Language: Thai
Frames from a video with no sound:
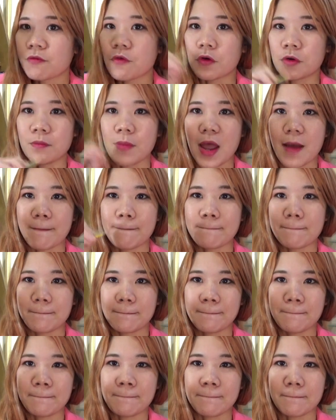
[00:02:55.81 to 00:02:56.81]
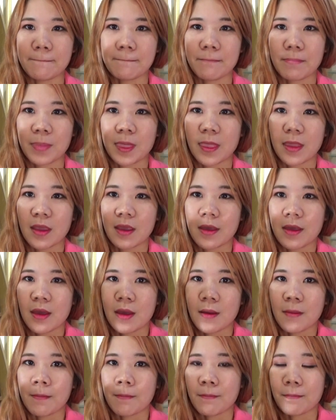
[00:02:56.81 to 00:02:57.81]
รฝนแบบ อืม
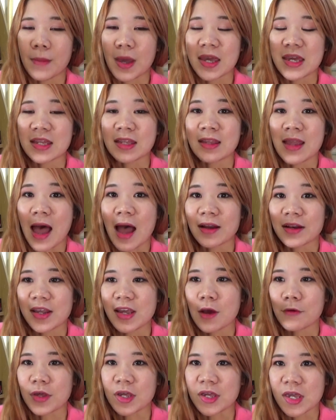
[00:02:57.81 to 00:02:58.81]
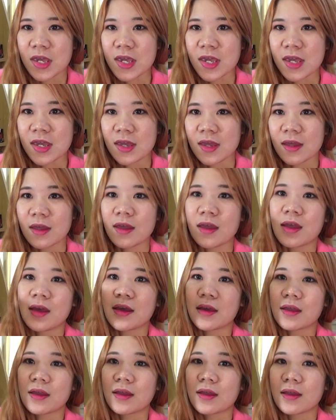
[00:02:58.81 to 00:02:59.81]
ไปทางเดียวอย่างนี้
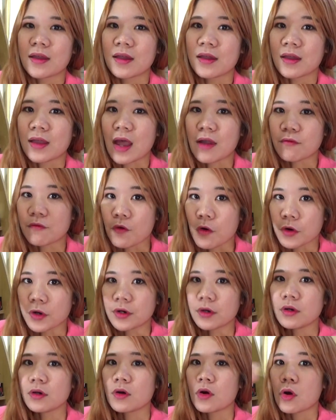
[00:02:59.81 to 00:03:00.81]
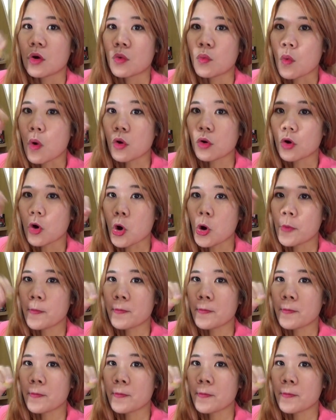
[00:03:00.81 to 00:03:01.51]
การฝนวงกล